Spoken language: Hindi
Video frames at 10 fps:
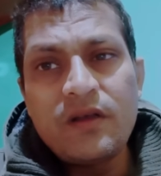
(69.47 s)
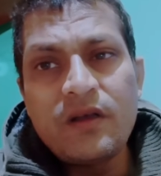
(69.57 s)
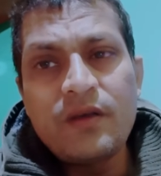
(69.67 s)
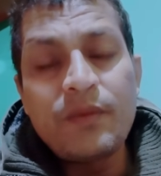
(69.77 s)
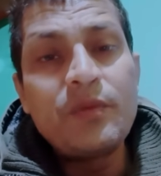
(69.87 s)

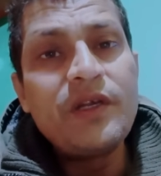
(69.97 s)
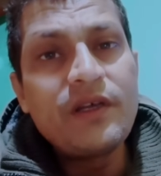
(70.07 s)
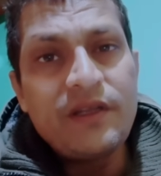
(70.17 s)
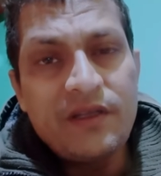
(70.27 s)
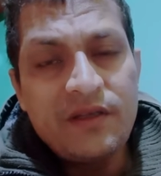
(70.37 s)

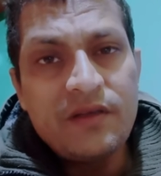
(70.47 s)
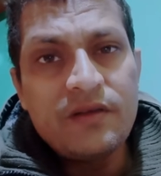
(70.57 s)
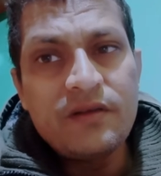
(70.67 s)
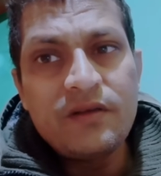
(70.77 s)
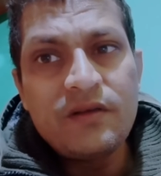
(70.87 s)
पब्लिकली
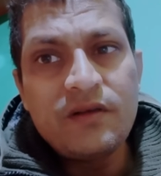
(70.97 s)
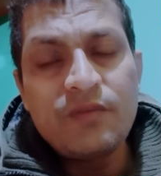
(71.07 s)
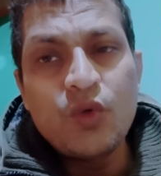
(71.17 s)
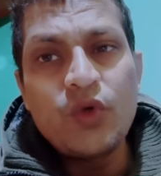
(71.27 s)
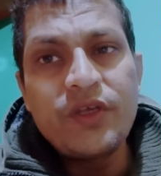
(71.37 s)

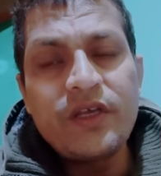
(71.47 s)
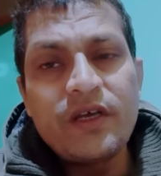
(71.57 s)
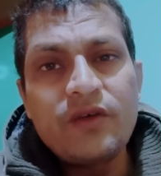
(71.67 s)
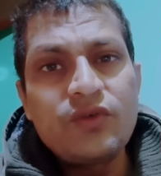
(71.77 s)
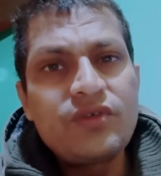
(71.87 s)
अपलोड
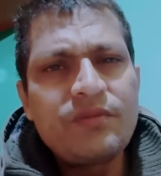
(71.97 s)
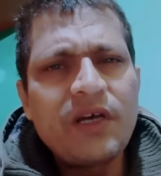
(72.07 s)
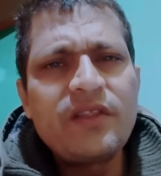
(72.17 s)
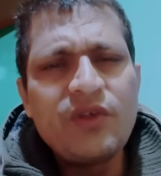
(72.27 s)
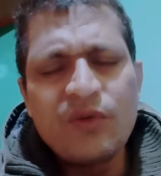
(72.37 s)
किया उससे
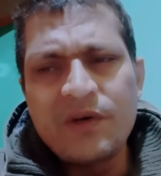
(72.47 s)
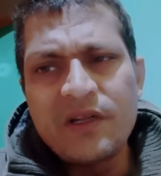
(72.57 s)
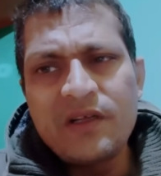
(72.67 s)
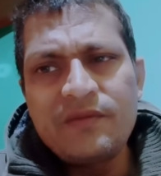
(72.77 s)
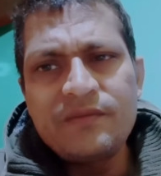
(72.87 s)
बात नहीं हो पा
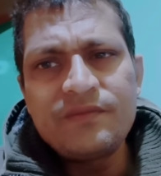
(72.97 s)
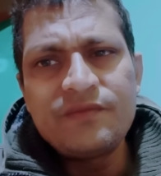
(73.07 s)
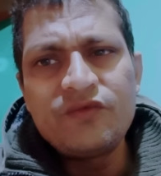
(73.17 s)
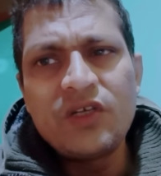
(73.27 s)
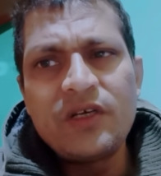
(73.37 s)
रहा
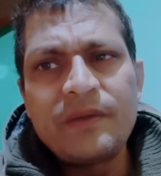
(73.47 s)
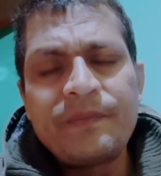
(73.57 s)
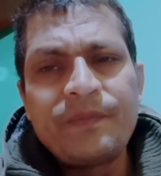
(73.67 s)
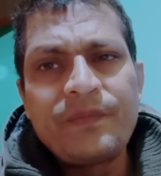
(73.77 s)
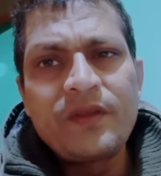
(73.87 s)
वरना
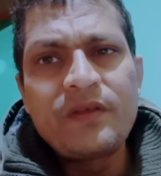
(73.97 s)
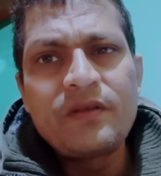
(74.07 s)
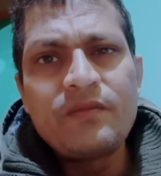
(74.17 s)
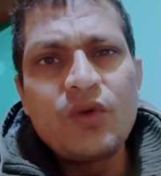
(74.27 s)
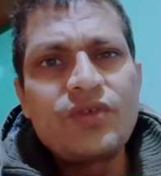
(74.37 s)

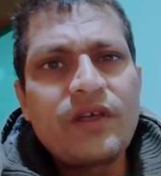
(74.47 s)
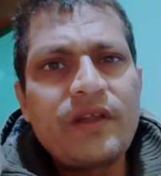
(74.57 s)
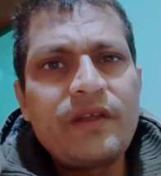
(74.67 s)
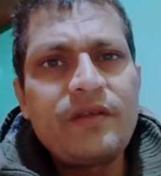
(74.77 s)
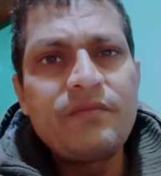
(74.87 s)
बहुत
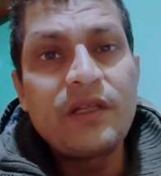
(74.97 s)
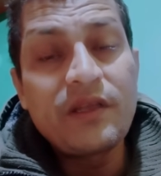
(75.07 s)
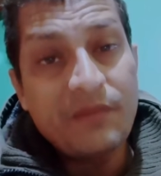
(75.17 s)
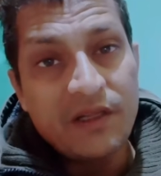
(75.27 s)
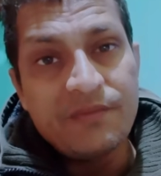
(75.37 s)
सारी
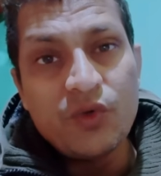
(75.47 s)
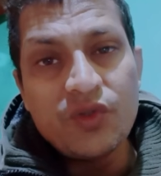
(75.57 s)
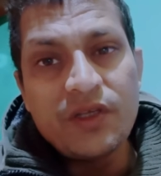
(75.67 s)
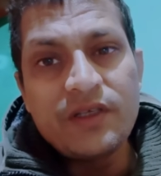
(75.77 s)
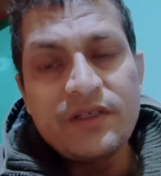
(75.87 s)
बातें बाद में
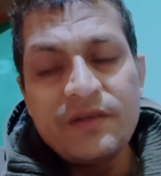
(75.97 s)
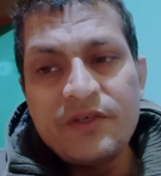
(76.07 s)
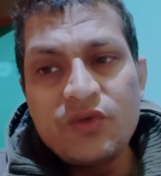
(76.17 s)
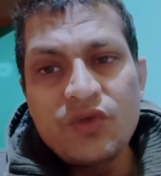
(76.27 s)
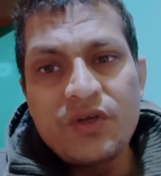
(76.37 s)
होती हैं इसलिए
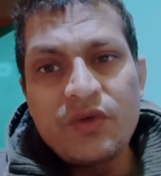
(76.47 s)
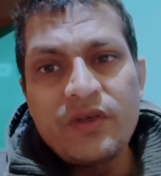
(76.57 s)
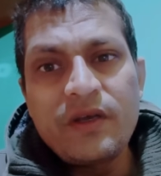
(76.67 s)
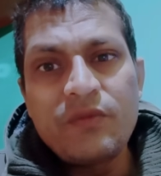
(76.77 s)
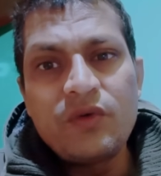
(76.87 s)
मैं सोच रहा हूँ
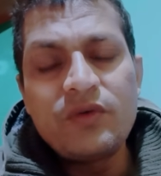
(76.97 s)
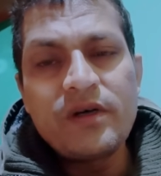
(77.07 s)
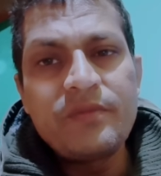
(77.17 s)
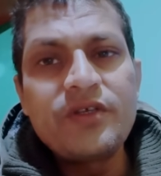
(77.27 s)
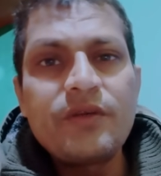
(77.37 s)
कि आपको
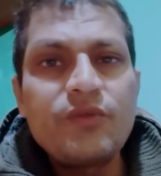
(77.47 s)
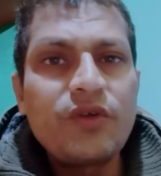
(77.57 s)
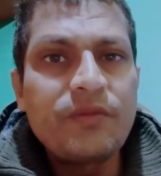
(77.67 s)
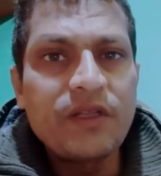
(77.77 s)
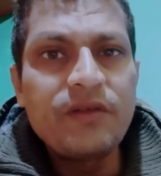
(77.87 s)
अपने शब्दों
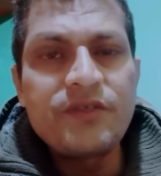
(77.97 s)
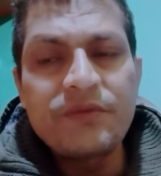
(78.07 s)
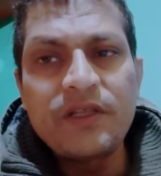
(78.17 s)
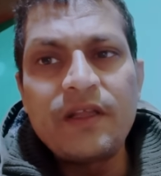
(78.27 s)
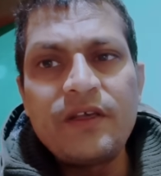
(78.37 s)
के माध्यम से
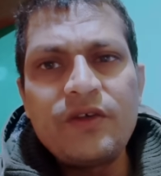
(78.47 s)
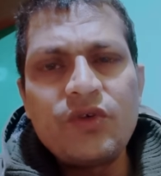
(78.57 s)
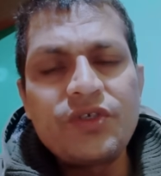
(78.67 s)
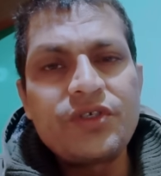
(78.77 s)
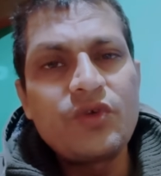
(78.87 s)
बताने की
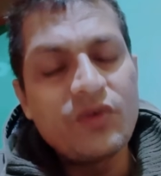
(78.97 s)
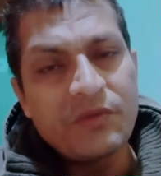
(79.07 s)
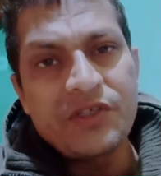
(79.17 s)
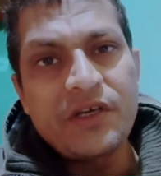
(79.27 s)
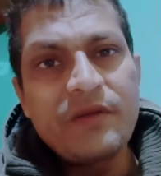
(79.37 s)
कोशिश करूँ
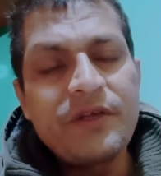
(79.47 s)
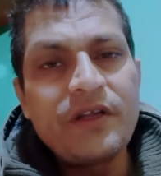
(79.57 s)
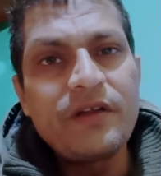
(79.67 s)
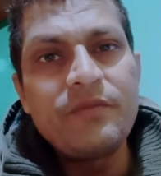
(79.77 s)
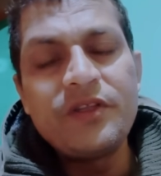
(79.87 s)
नमस्कार
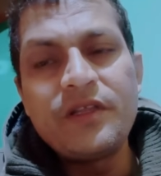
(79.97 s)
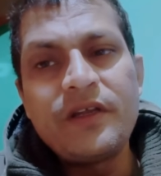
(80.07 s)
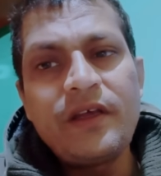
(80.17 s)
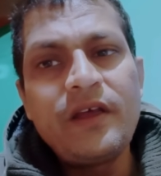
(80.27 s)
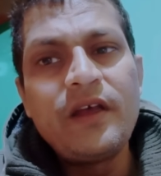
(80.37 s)
मेरा नाम नितिन
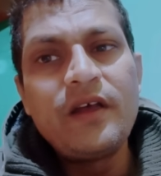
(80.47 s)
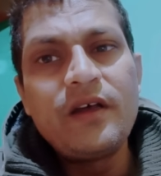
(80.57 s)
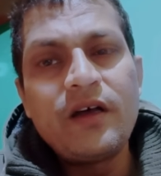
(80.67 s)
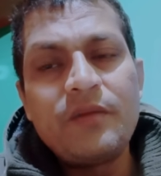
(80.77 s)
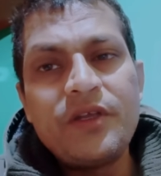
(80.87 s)
है
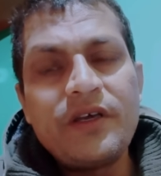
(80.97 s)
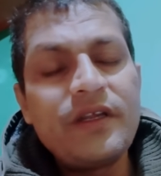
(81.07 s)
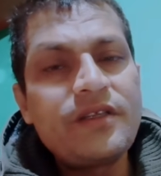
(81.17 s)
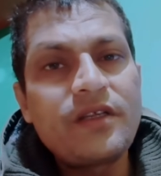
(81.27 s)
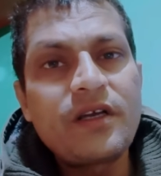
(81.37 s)
आप देख रहे
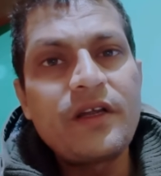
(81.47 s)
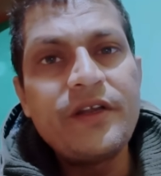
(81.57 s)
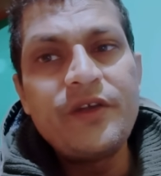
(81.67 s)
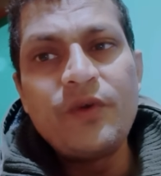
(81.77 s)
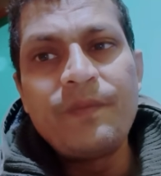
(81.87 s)
हैं चाचा का
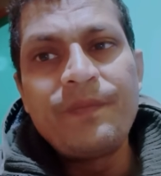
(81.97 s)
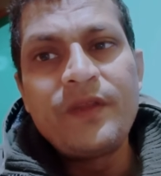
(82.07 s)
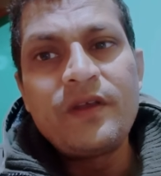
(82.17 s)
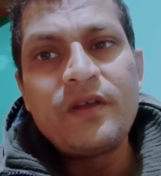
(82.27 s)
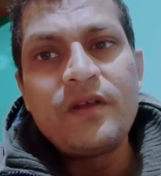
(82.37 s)
रेडियो
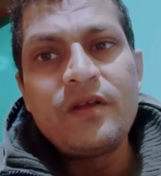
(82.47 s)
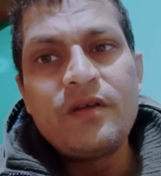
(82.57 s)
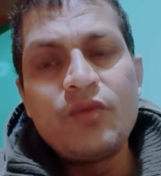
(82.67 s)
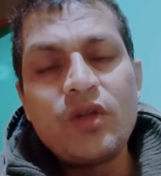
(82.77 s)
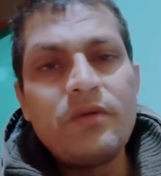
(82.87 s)

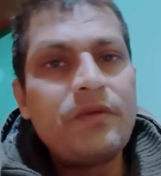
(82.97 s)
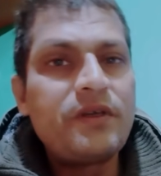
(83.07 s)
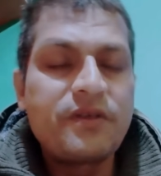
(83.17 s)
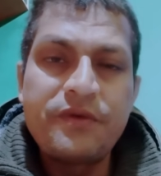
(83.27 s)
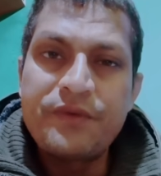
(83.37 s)
भोले बाबा
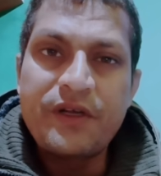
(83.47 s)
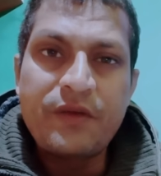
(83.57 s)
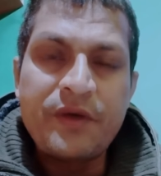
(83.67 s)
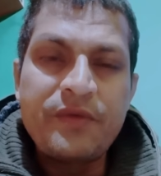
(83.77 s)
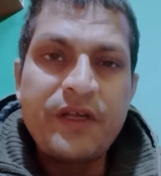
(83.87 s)
सभी पर
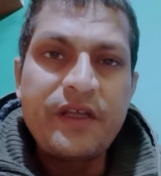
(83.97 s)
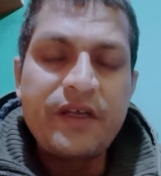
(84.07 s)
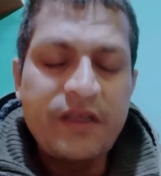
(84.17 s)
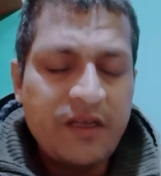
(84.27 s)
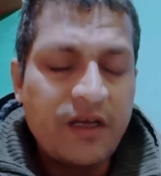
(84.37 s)
कृपा बनाए
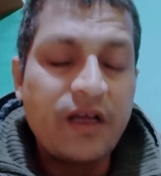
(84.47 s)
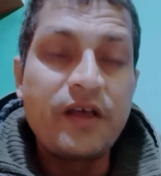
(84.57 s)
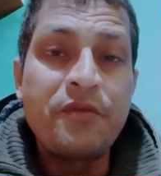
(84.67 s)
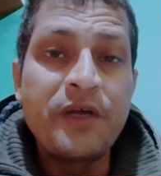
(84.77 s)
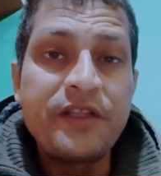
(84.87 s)
रखें हर
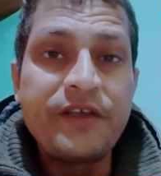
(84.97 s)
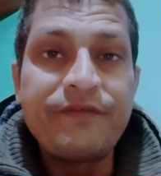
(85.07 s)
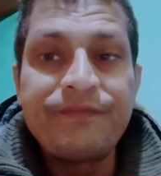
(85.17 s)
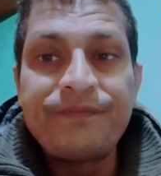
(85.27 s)
हर महादेव